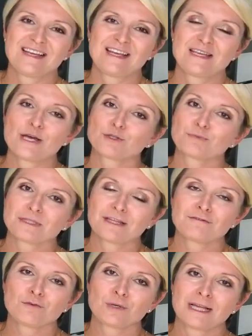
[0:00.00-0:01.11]
Ja od ponad
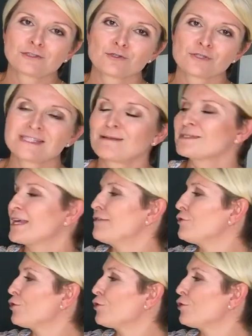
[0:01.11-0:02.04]
dwóch lat korzystam z Evo